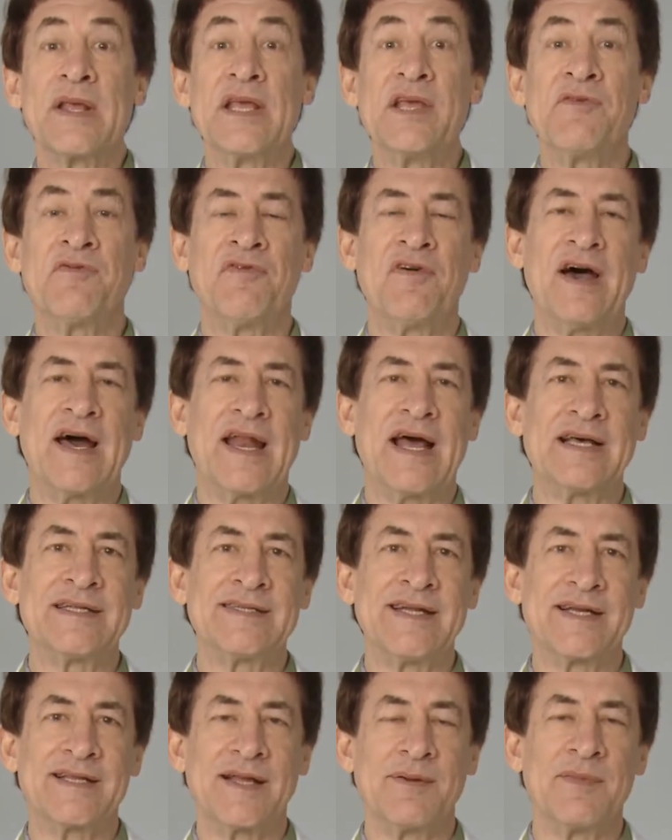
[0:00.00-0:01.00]
e fará
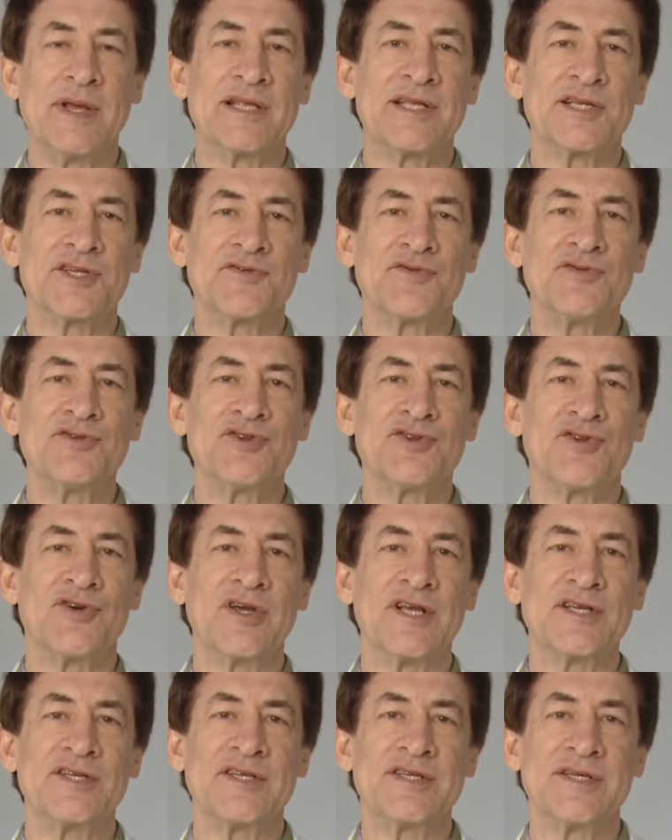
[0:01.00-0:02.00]
certamente as
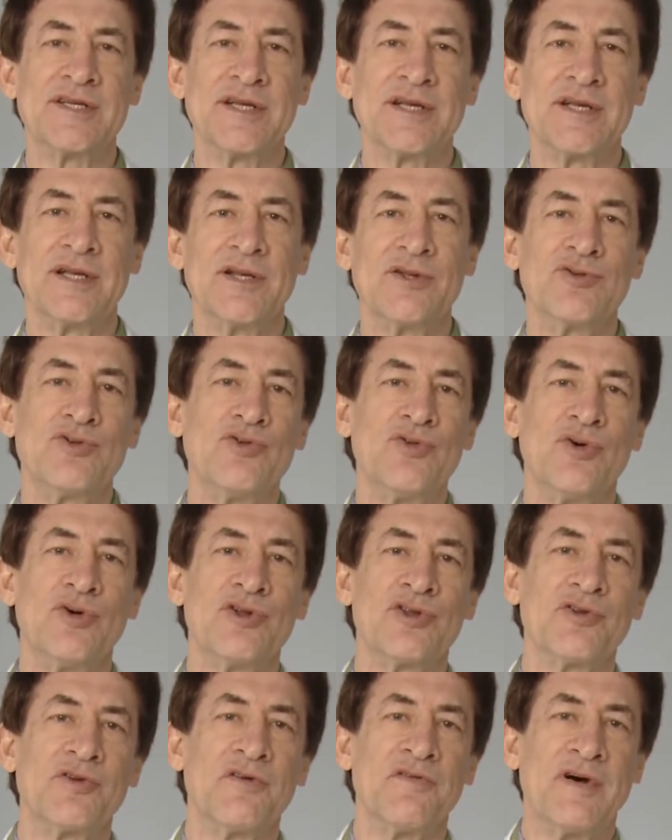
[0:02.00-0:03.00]
funções do
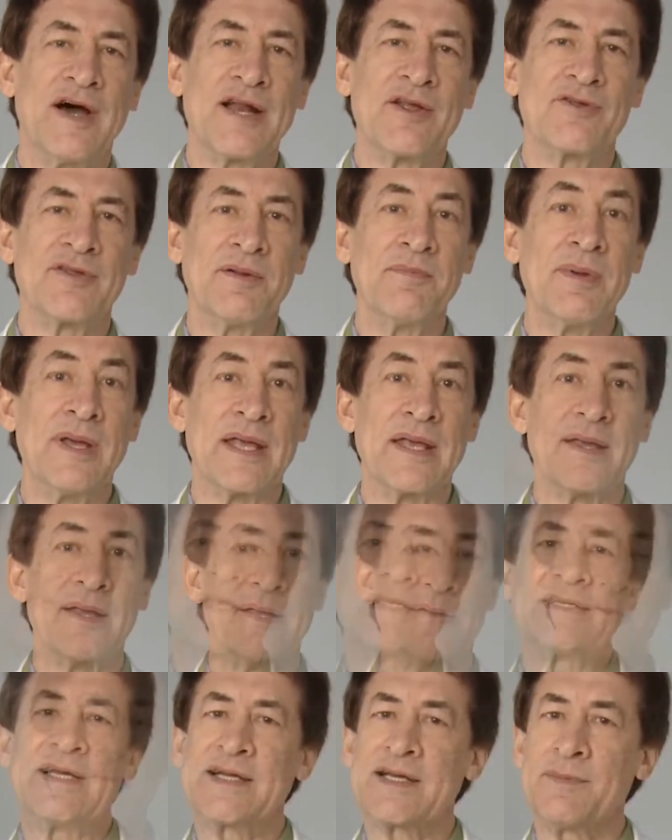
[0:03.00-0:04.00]
outro ovário também.
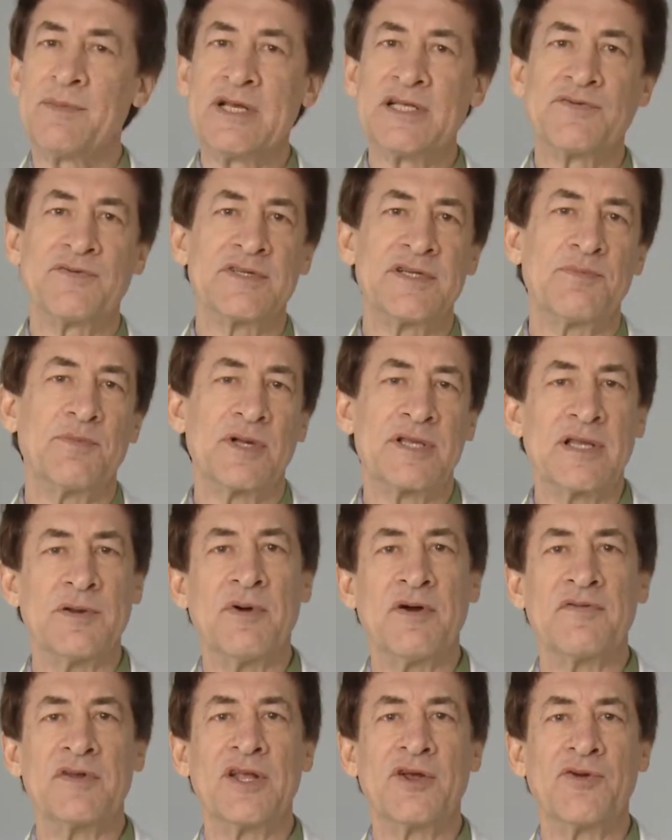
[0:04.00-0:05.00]
Certamente você pode ter
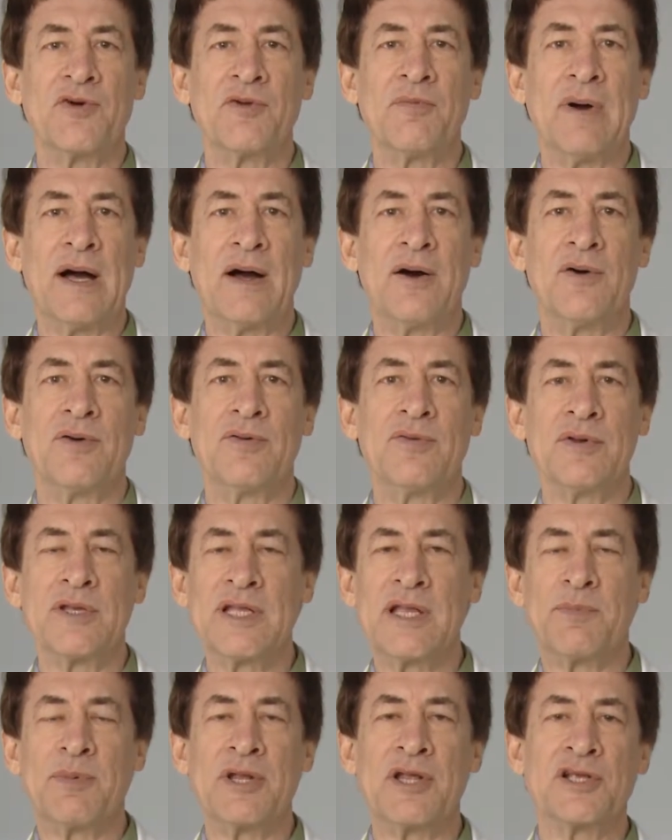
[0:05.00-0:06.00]
uma vida normal,
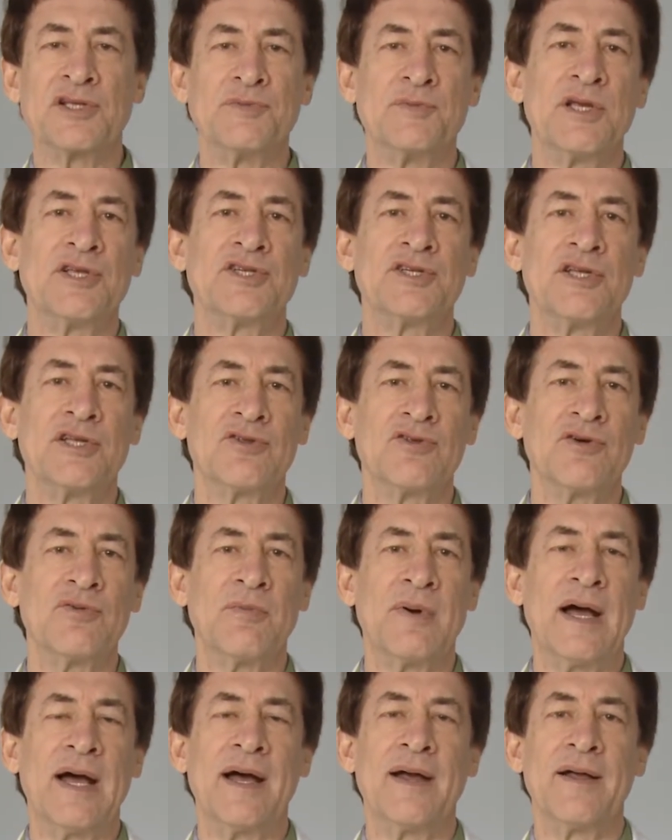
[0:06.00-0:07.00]
independentemente de
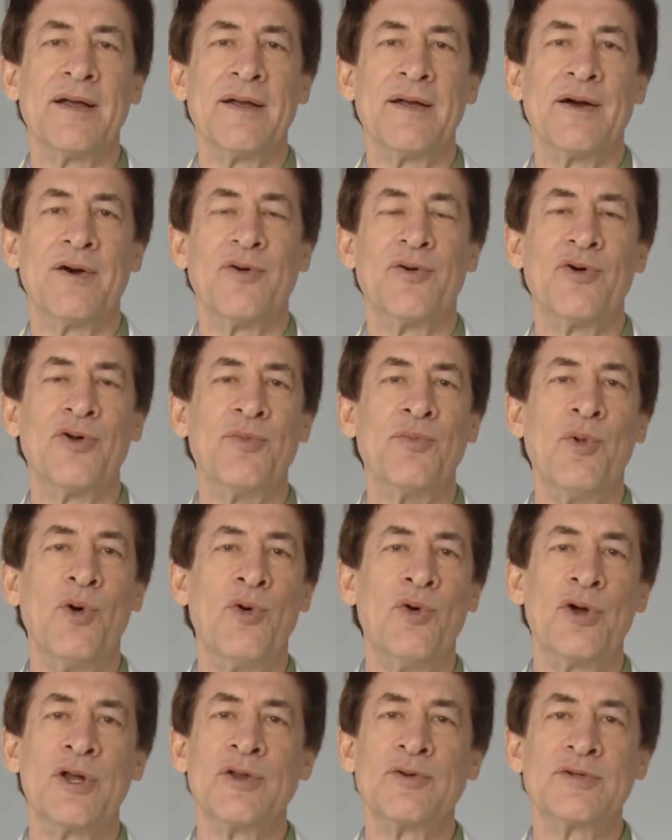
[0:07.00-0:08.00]
tomar
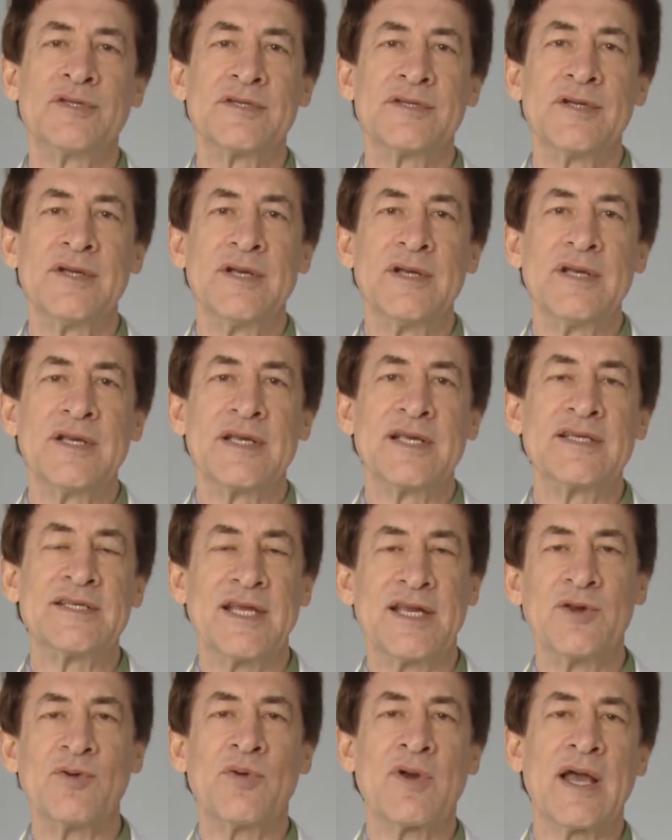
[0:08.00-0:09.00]
hormônios que
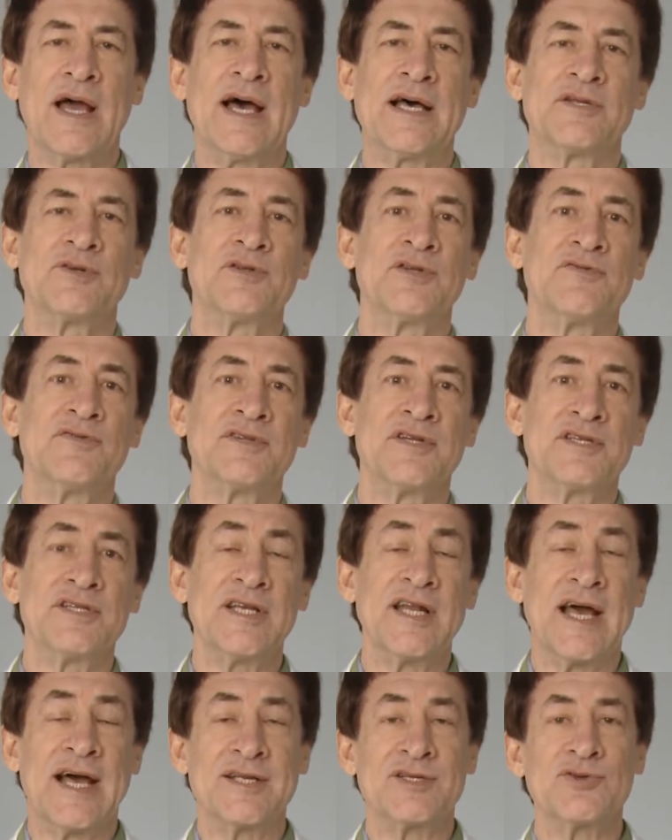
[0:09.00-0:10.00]
seria o caso se você
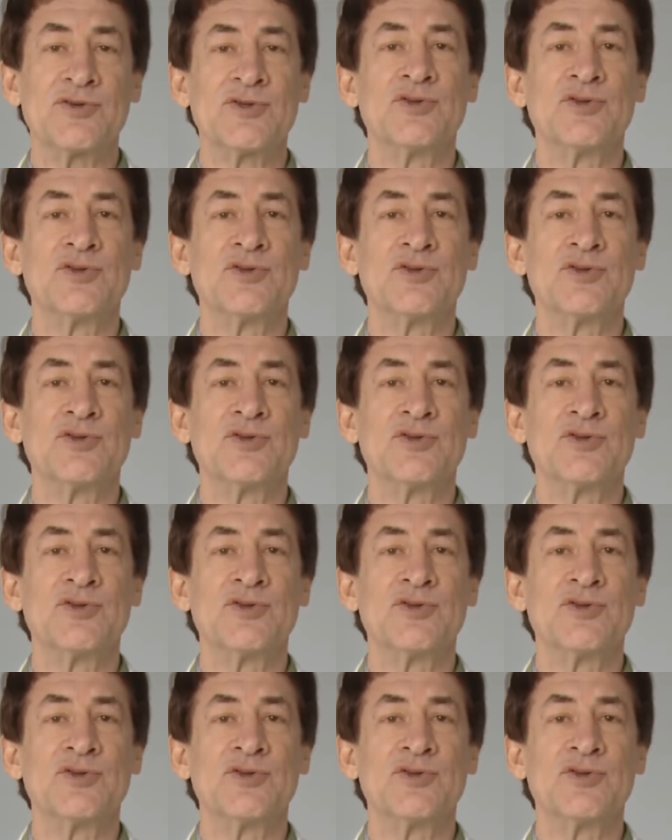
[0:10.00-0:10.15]
tirasse